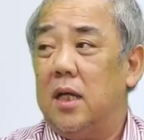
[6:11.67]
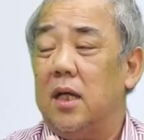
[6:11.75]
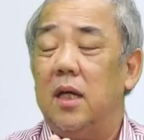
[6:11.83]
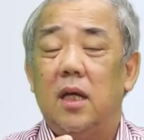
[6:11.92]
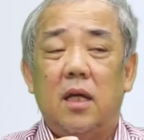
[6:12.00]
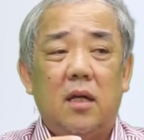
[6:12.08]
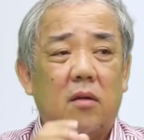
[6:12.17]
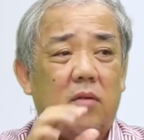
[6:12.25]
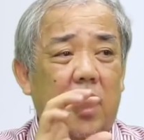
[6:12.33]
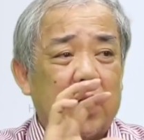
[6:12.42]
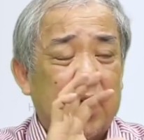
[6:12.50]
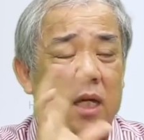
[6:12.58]
Đấy.
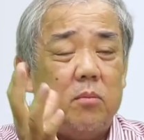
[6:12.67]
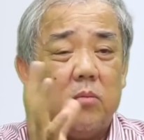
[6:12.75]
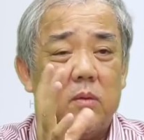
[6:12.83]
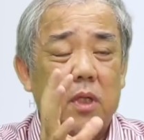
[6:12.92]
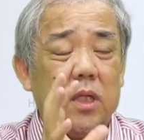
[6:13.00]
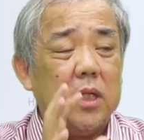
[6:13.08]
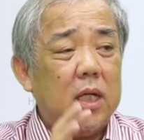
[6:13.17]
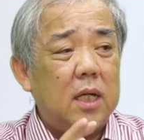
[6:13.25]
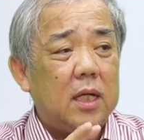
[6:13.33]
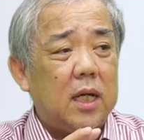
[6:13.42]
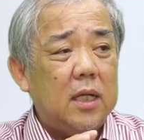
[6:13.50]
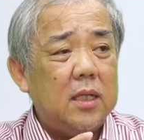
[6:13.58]
Và thêm nữa
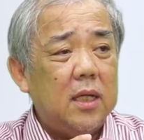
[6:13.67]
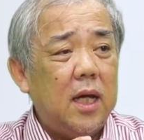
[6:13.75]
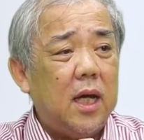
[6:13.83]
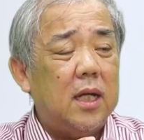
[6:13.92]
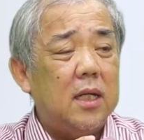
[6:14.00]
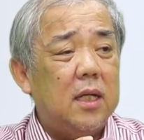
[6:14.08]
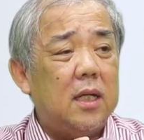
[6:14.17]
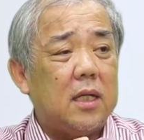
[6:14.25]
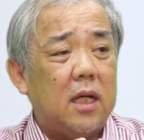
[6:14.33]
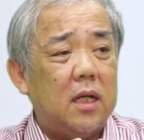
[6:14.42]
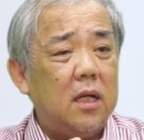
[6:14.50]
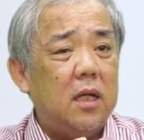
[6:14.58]
là cái thứ hai nữa là
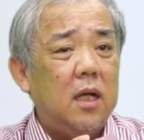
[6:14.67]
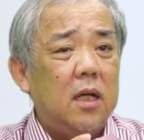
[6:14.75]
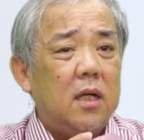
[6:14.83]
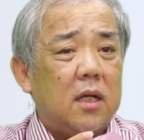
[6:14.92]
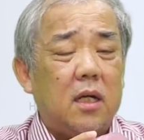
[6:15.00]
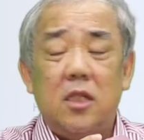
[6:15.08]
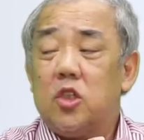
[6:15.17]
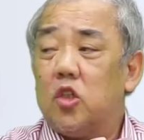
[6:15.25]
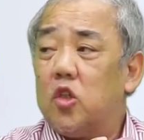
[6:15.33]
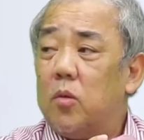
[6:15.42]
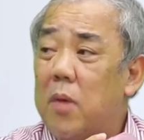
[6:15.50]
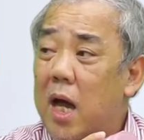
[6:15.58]
cái cây
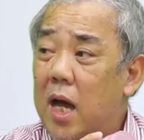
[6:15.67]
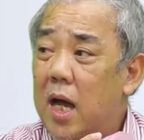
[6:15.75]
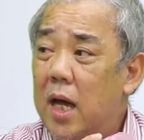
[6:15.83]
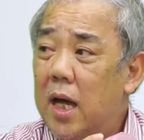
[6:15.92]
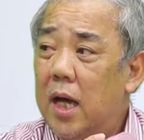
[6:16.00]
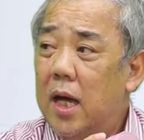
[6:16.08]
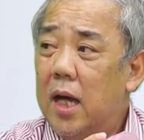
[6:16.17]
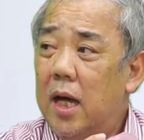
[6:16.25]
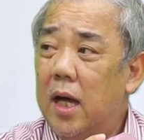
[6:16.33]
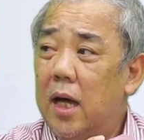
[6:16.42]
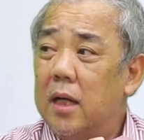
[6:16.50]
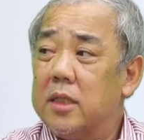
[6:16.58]
jojoba,
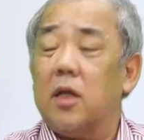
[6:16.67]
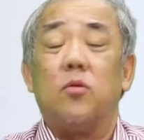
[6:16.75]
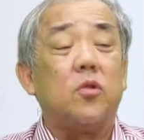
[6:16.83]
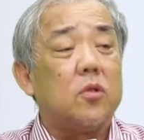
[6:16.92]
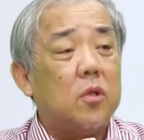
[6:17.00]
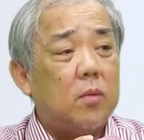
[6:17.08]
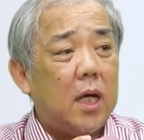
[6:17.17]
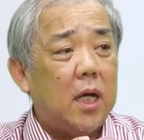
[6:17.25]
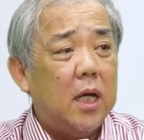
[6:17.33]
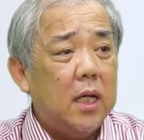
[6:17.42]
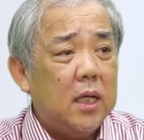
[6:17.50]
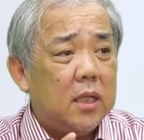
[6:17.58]
dạ. dầu jojoba.
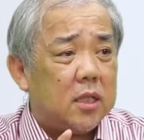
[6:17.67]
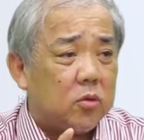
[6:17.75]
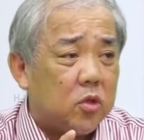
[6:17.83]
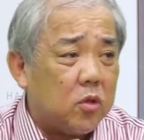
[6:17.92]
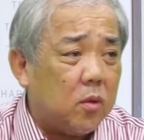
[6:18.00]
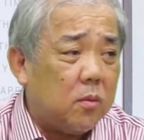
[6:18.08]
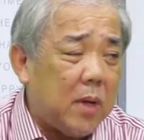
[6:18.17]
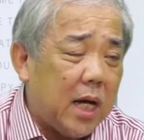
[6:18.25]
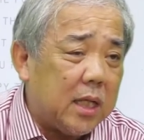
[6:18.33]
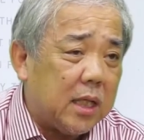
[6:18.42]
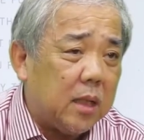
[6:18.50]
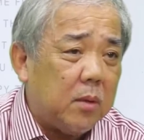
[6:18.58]
Dầu
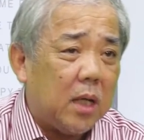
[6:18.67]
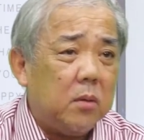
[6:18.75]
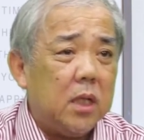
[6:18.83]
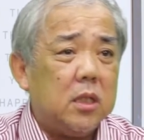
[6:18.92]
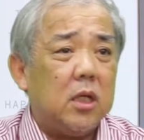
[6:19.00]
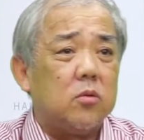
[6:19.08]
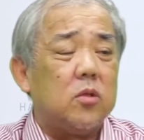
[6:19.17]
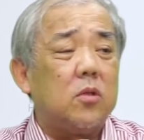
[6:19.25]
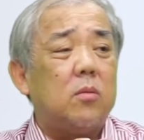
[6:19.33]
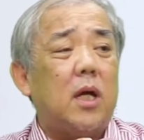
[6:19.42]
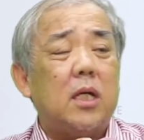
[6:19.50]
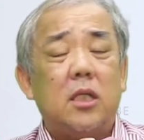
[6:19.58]
jojoba thì các bạn biết dầu
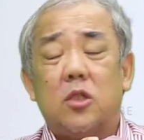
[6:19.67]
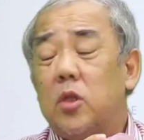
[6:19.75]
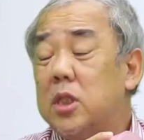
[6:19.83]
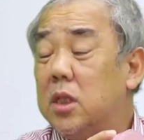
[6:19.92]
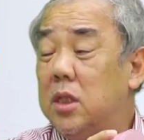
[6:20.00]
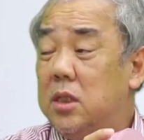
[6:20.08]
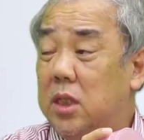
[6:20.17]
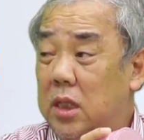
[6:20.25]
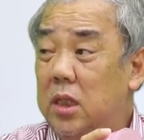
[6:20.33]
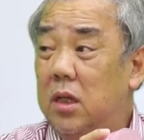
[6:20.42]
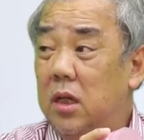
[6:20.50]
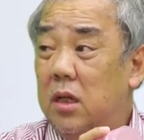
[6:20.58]
jojoba thì xuất xứ
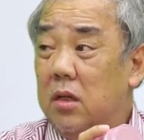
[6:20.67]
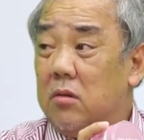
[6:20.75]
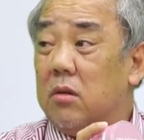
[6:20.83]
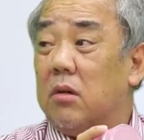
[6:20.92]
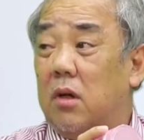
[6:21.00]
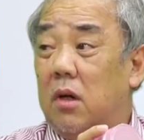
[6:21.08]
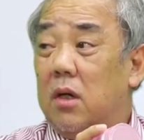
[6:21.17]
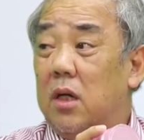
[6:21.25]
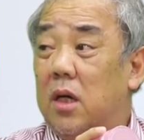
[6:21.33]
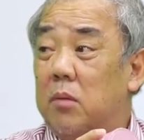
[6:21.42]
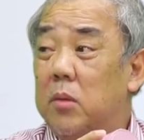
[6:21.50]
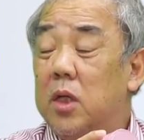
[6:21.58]
chính của
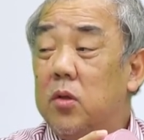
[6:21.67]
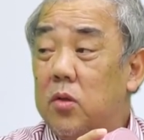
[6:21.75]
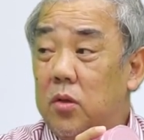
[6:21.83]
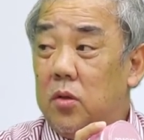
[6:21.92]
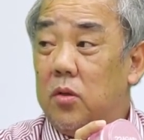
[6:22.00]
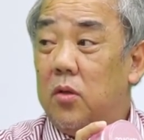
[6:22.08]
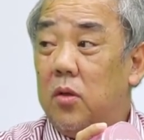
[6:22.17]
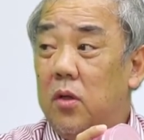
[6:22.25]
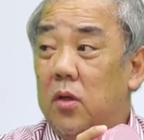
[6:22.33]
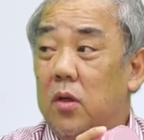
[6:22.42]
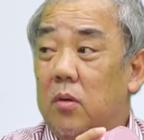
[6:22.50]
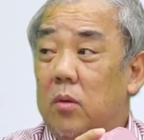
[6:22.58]
nó là Mexico
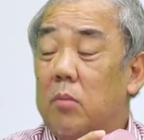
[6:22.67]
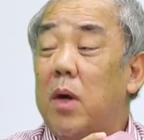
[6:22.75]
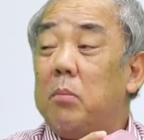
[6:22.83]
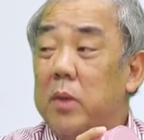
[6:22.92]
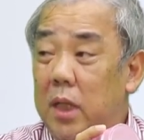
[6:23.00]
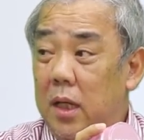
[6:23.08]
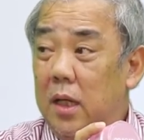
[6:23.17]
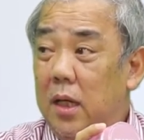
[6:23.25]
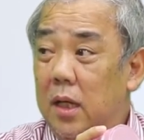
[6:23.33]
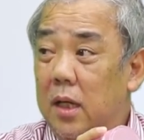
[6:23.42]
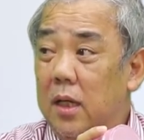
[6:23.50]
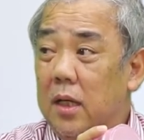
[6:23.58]
và Bắc Mỹ
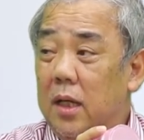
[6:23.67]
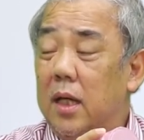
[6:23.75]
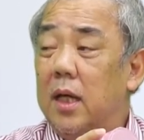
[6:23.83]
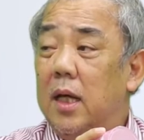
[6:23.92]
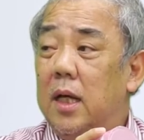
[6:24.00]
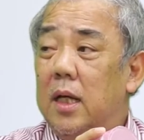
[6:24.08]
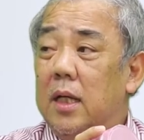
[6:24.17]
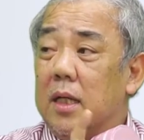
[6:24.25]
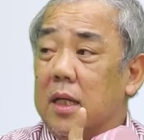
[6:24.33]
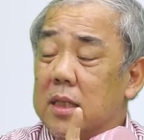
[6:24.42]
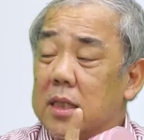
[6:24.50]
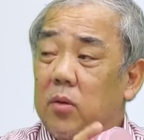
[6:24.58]
đấy
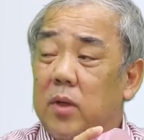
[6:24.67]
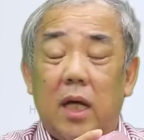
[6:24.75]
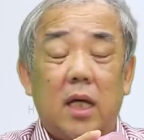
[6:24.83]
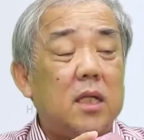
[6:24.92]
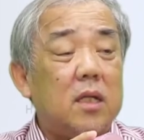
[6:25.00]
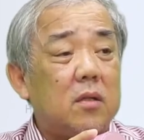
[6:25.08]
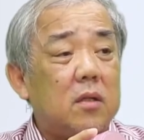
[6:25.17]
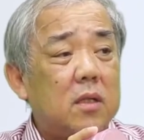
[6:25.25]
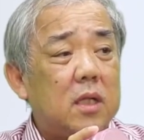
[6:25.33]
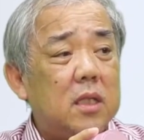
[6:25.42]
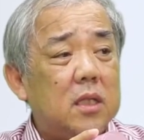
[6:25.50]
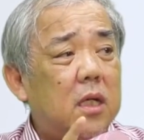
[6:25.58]
thì cái dầu này thì nó có
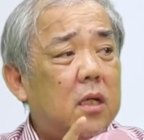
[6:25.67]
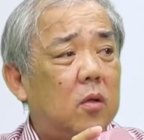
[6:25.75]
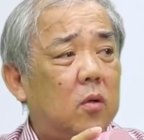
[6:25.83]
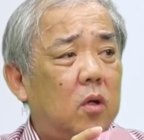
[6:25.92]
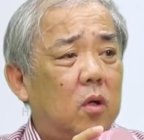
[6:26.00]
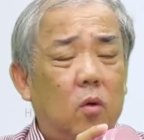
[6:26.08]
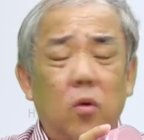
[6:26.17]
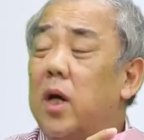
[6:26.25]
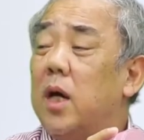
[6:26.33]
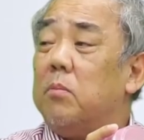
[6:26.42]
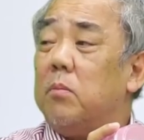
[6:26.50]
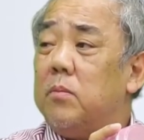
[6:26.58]
tính chất hút
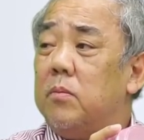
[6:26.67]
ẩm